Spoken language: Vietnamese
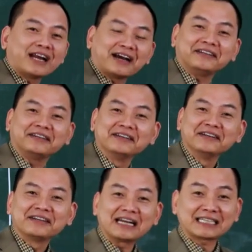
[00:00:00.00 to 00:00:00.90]
này
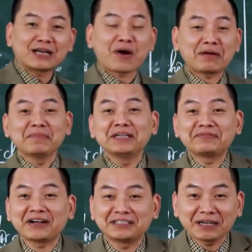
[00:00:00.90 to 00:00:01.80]
là giai đoạn mình
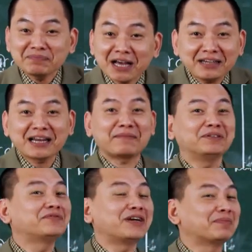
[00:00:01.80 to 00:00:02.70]
phải chấp nhận làm
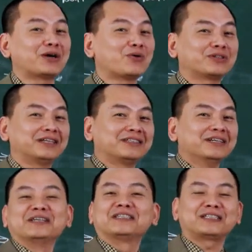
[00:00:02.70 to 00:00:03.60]
những việc mình không thích
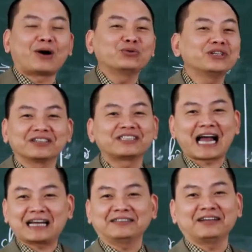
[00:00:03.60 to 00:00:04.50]
6 giờ
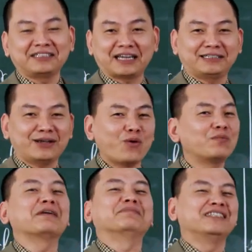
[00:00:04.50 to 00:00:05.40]
sáng dậy chạy xe
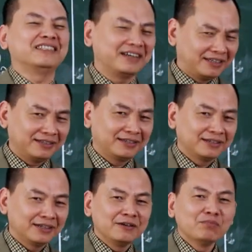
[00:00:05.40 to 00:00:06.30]
ôm làm gì thích
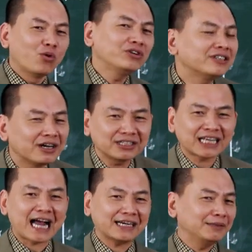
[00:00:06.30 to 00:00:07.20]
4 giờ
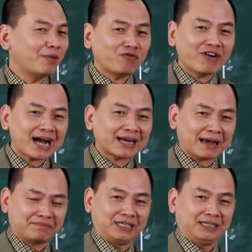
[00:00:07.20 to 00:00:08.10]
sáng đi bốc vác
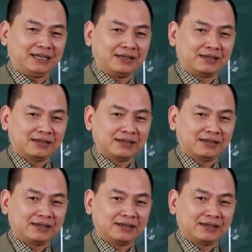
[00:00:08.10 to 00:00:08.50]
làm gì thích